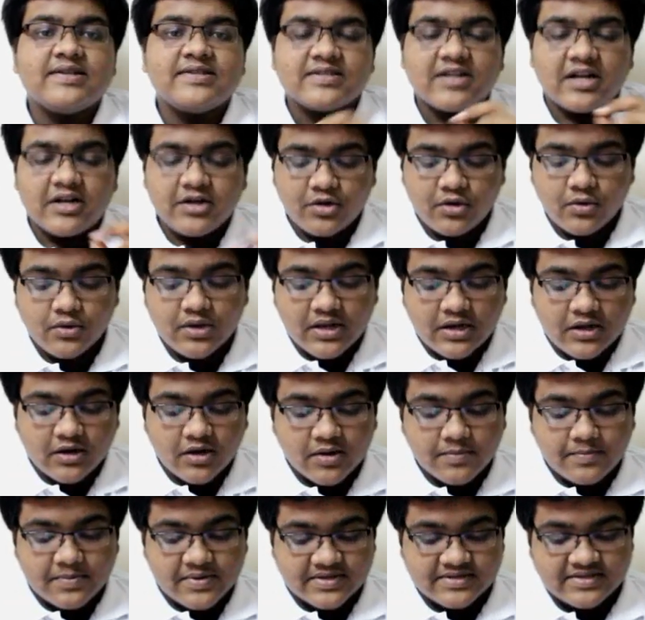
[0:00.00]
का डुअल
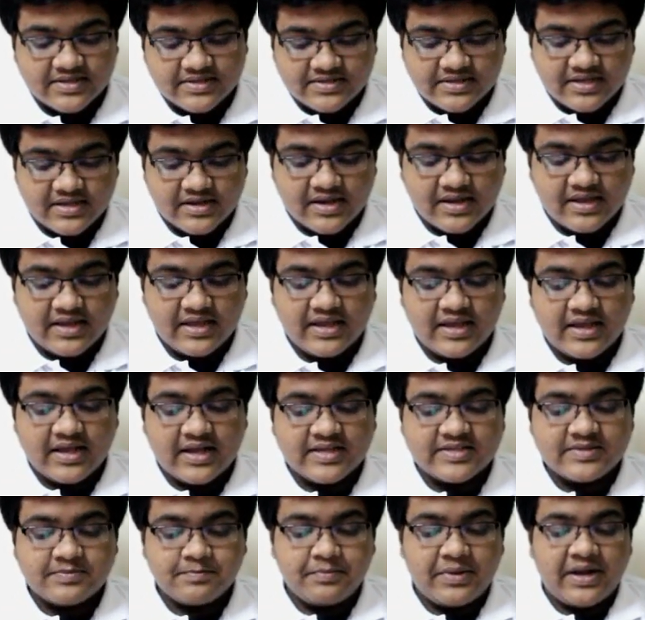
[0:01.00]
कोर प्रोसेसर
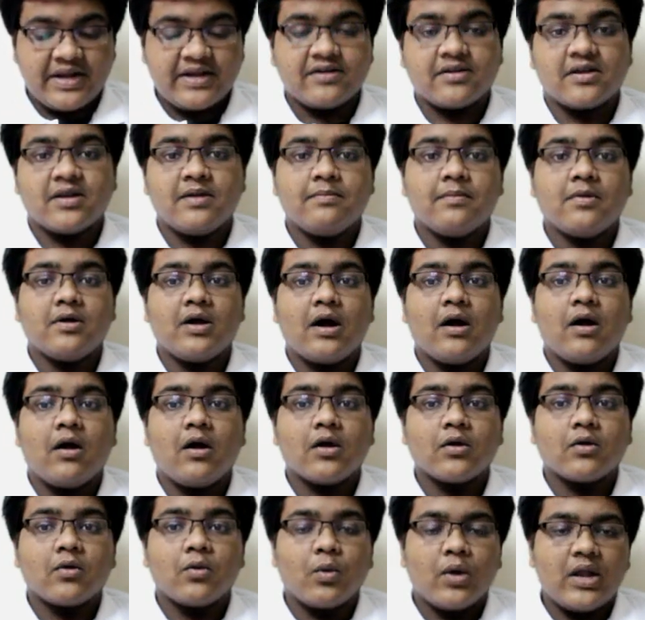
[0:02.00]
रहेगा स्पेट्रम का
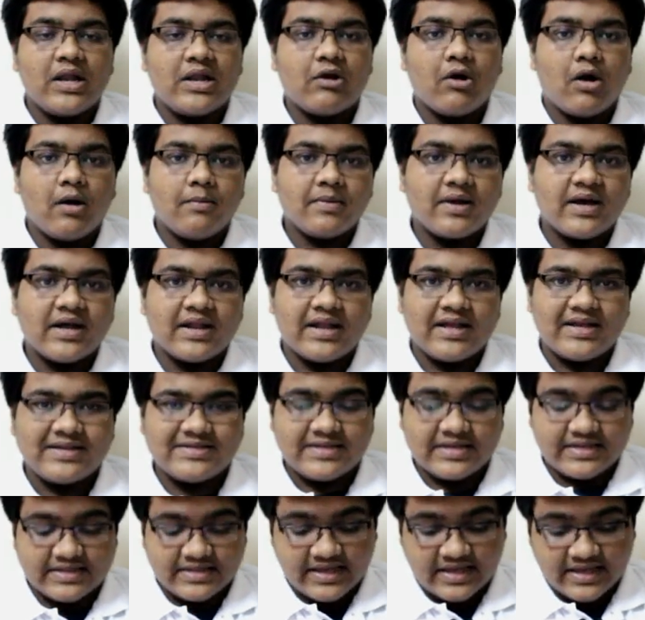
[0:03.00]
और क्वेलकॉम का रह
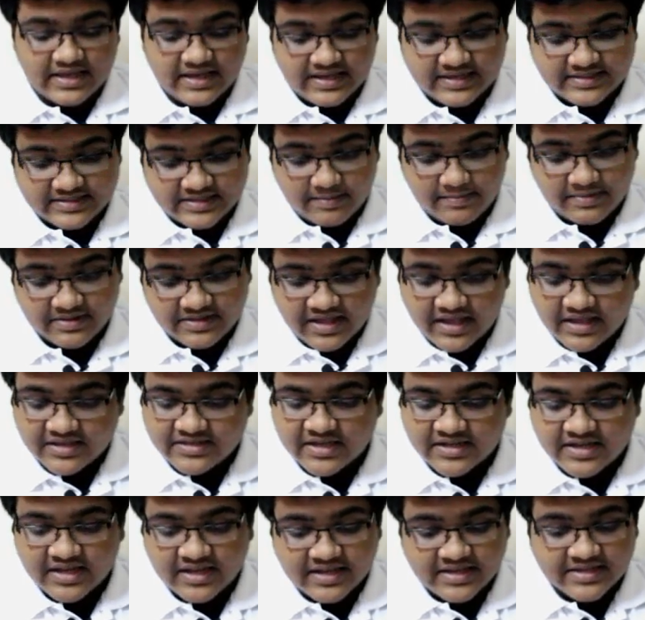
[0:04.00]
सकता है ऐसा बताया
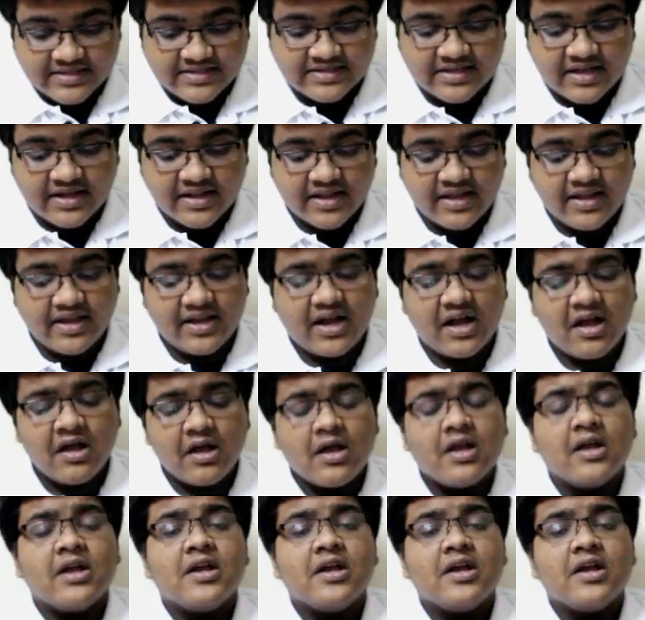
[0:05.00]
जा रहा है किसका रहेगा